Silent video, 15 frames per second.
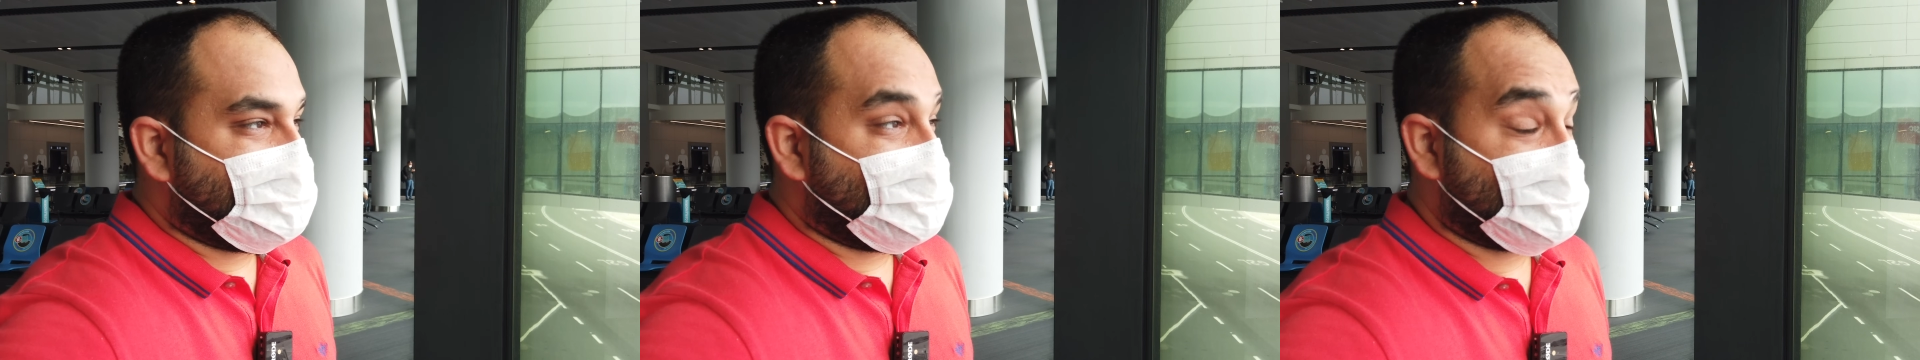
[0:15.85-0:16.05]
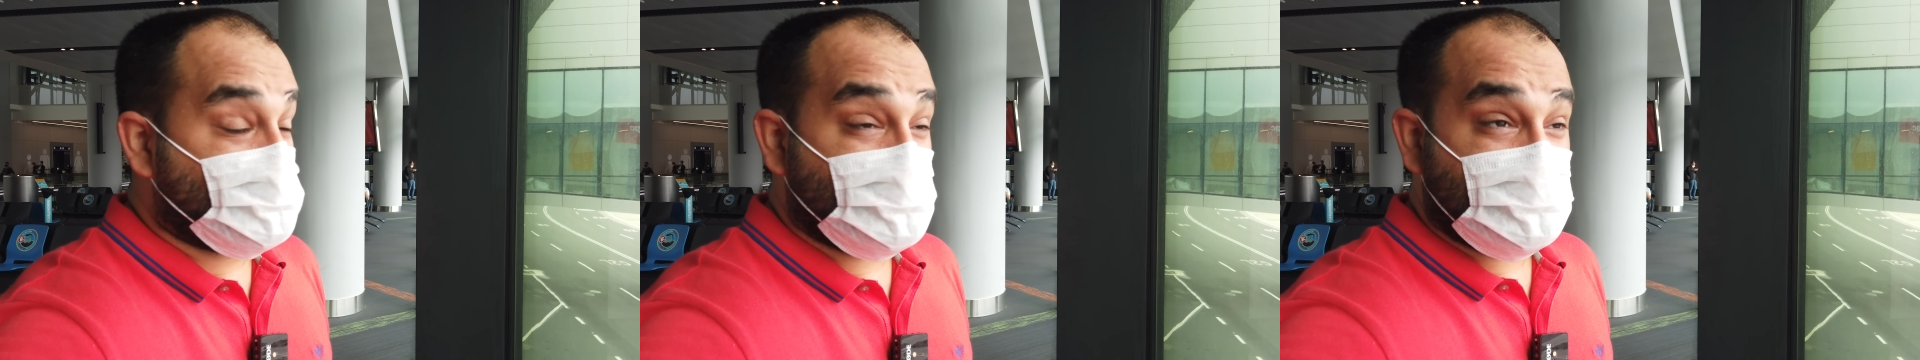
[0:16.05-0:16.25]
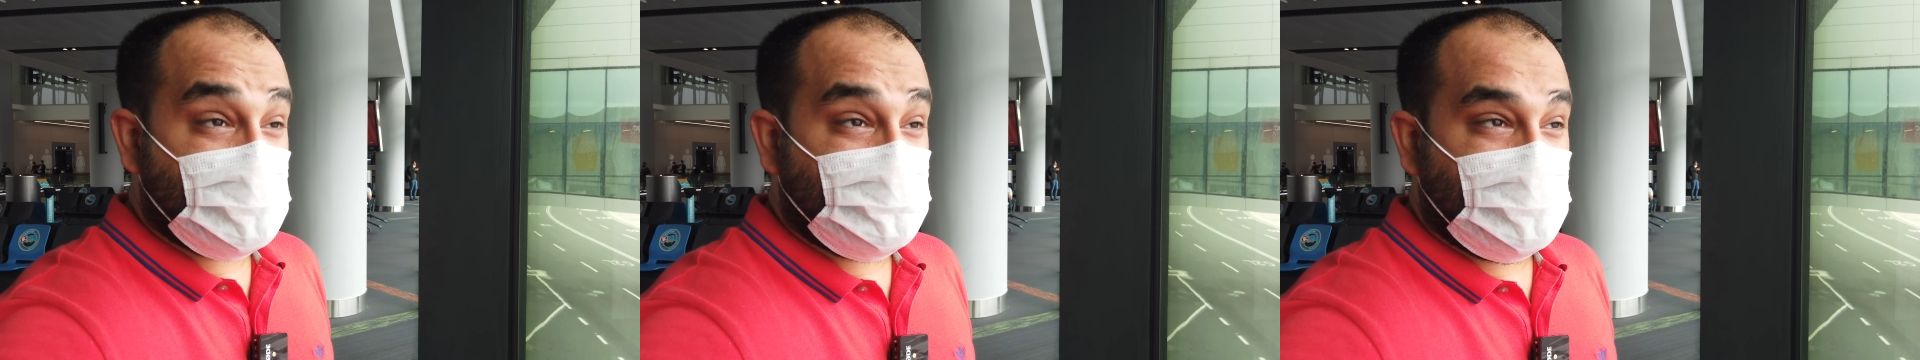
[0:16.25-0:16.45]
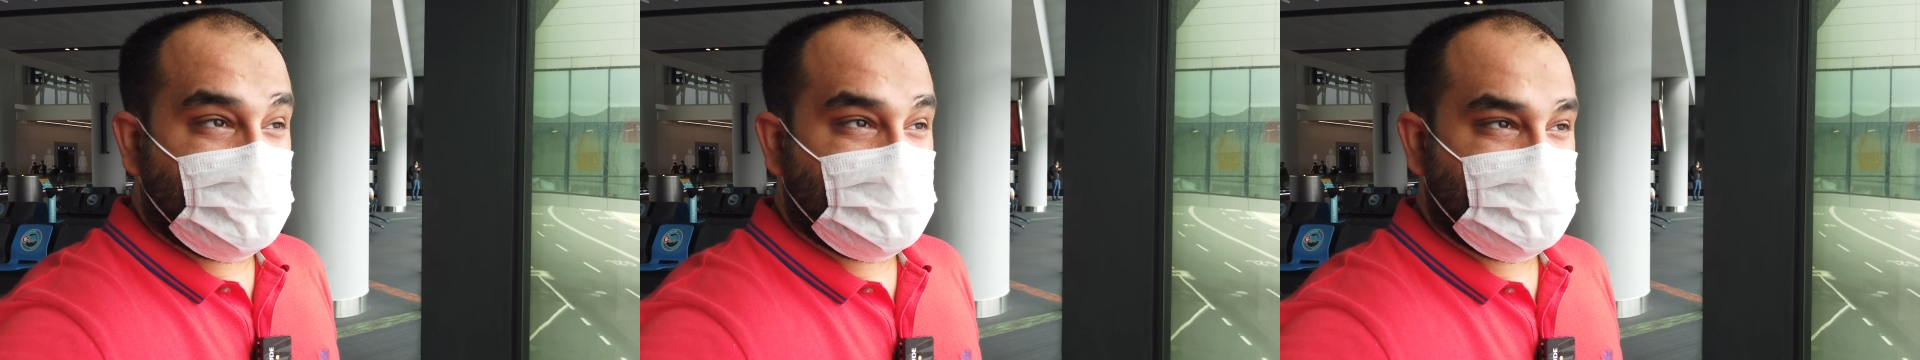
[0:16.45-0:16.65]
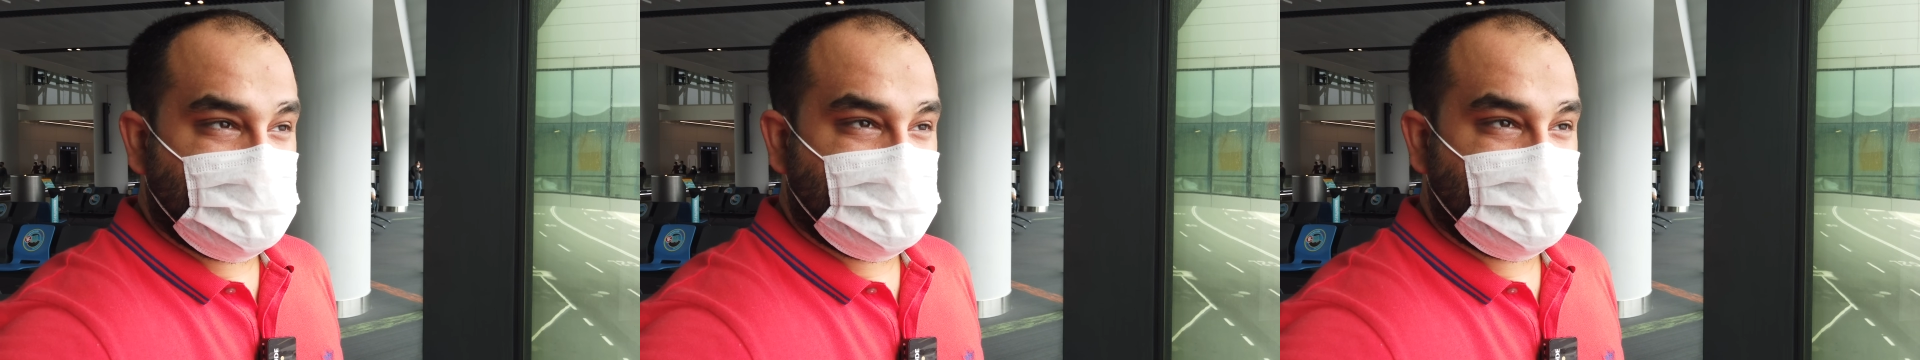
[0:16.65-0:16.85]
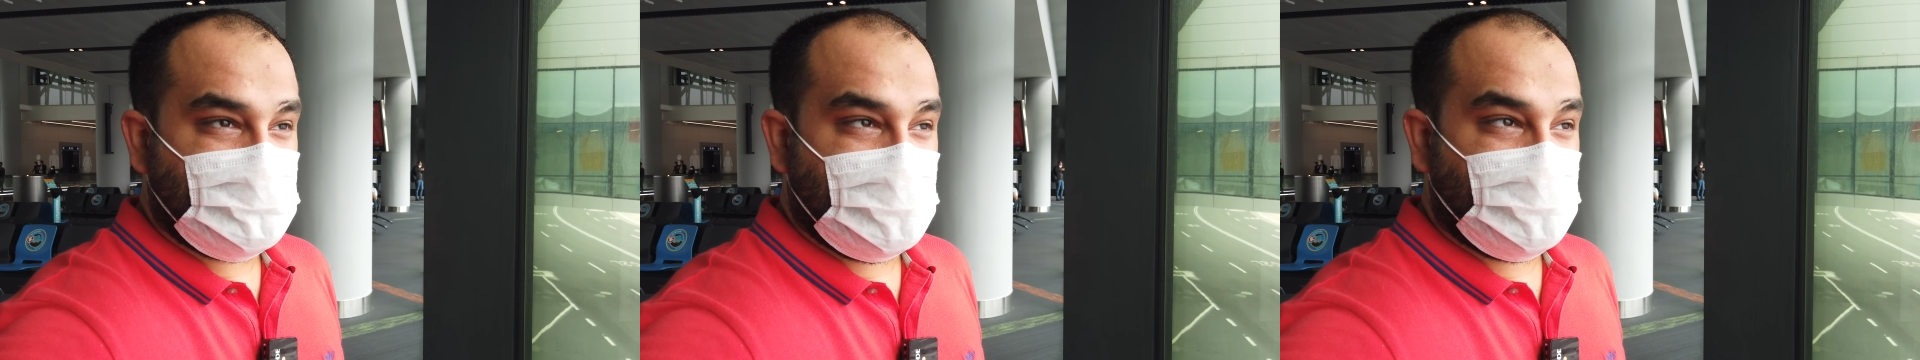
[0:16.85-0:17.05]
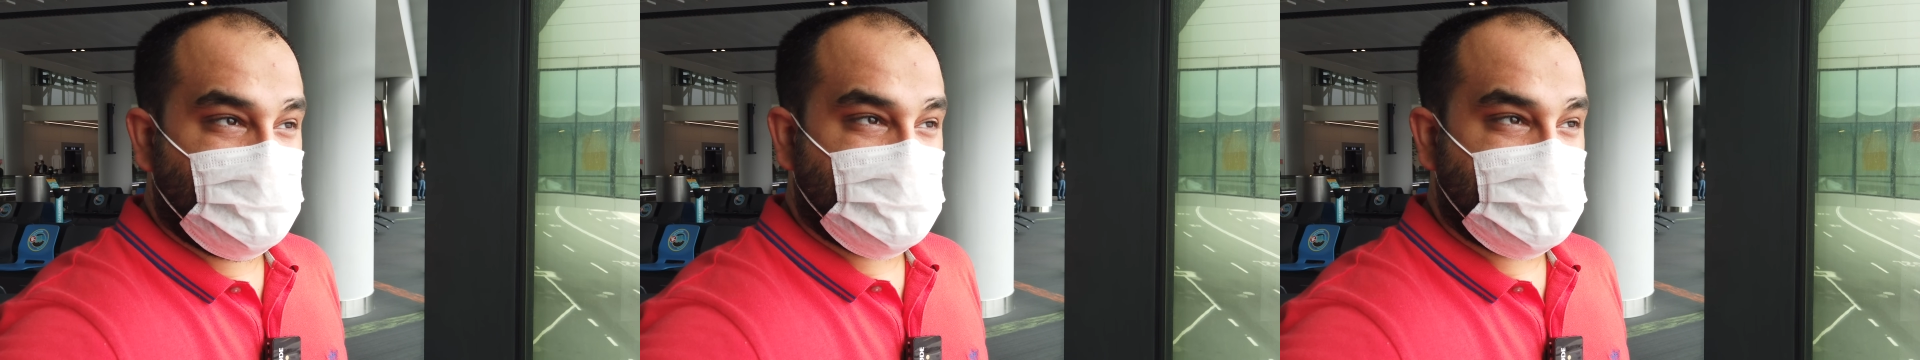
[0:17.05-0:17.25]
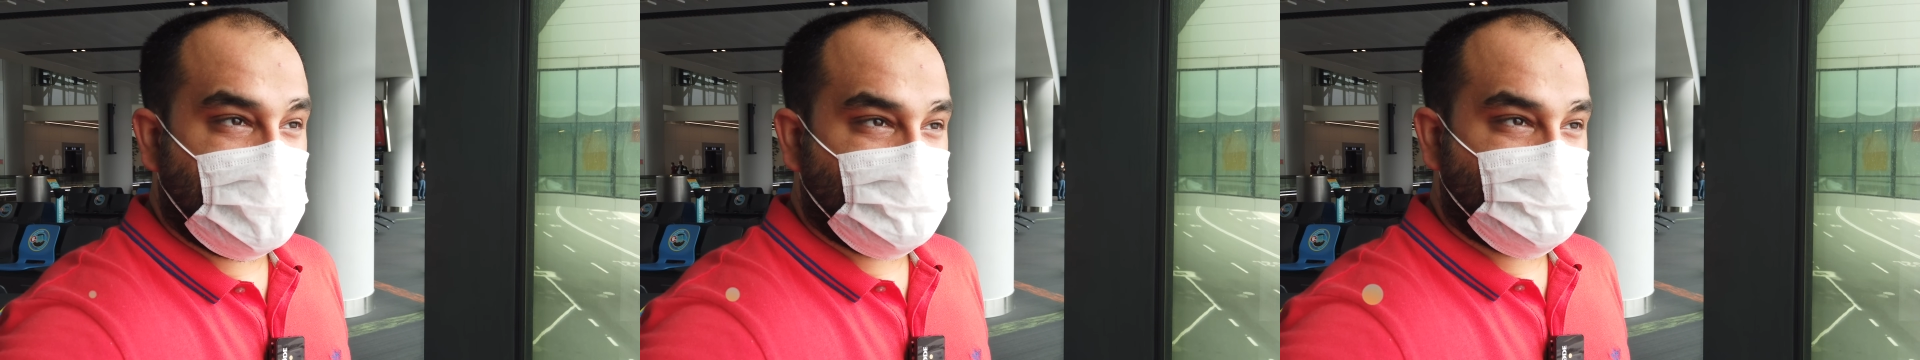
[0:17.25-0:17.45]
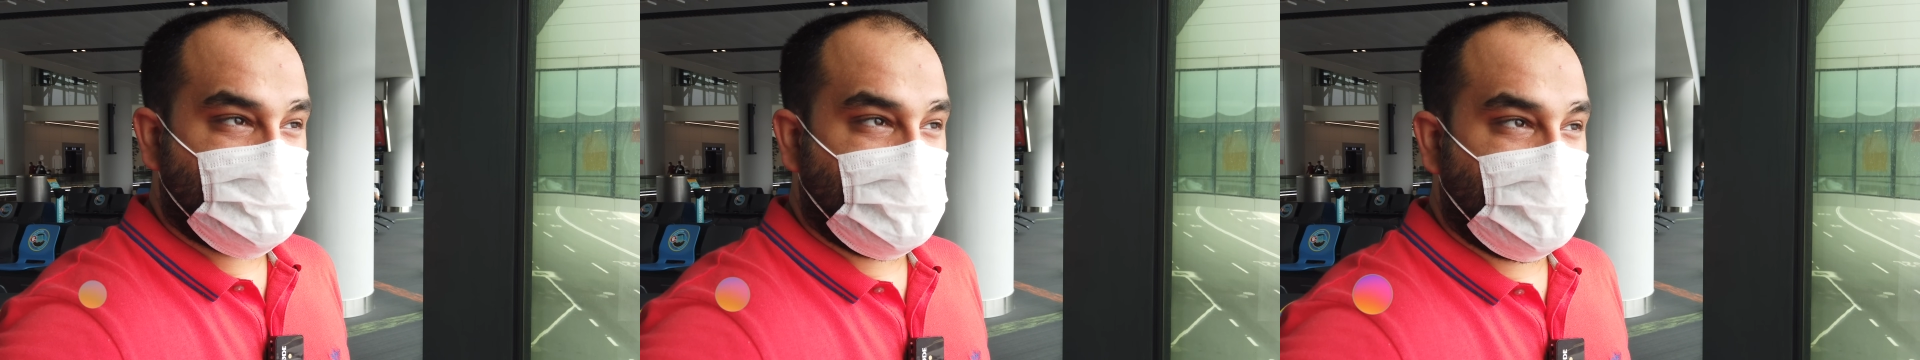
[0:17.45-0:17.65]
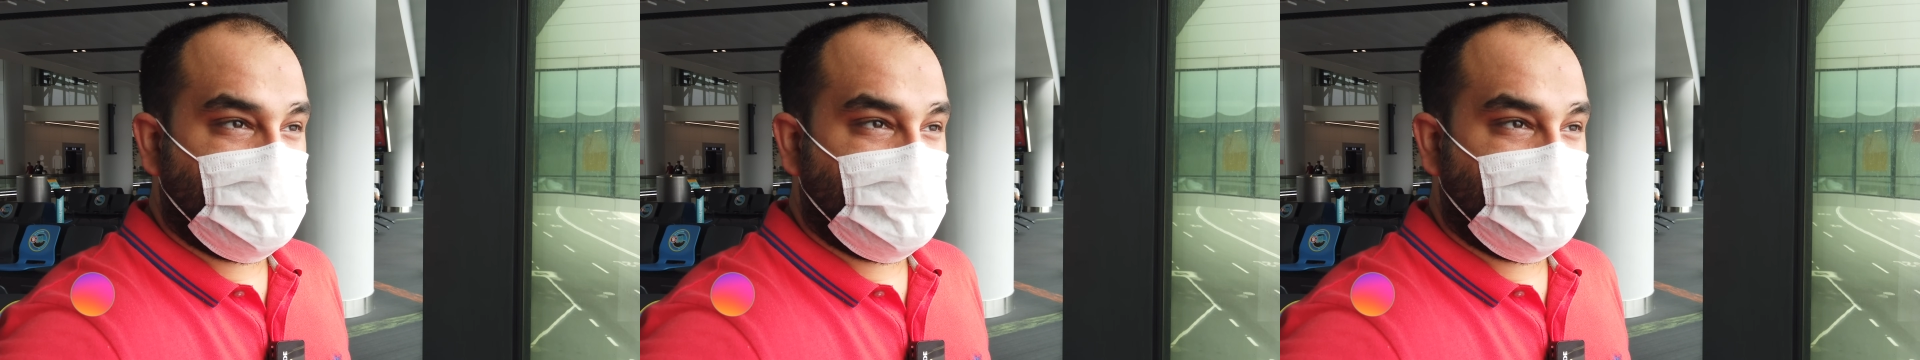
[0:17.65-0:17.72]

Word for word: Uzun zamandır Airbus A350